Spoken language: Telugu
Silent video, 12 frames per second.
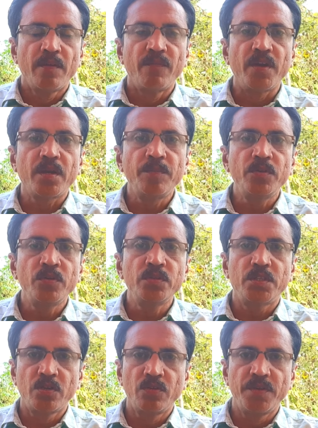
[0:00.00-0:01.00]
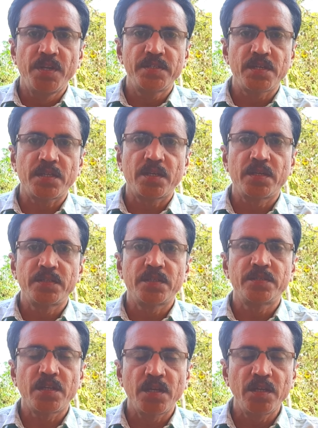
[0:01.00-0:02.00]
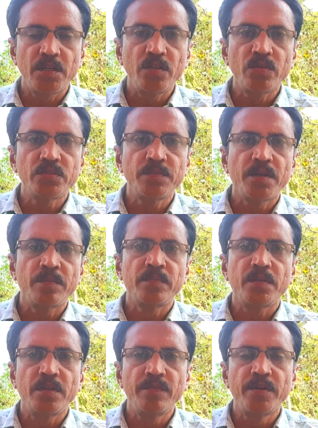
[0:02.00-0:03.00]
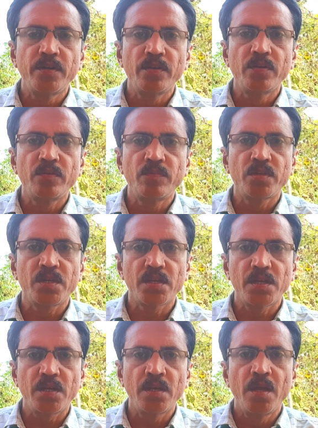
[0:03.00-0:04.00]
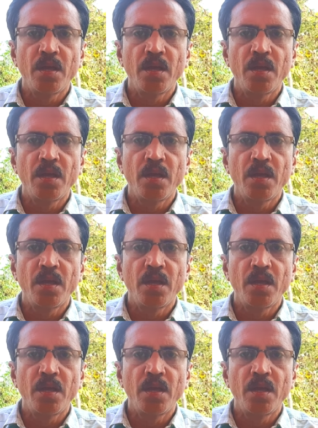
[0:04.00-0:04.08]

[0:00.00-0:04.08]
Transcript: వెల్కమ్ టు తెలుగు విలేజ్ అగ్రికల్చర్ ఛానల్ ఈరోజు మనం ఈ వీడియోలో ముఖ్యంగా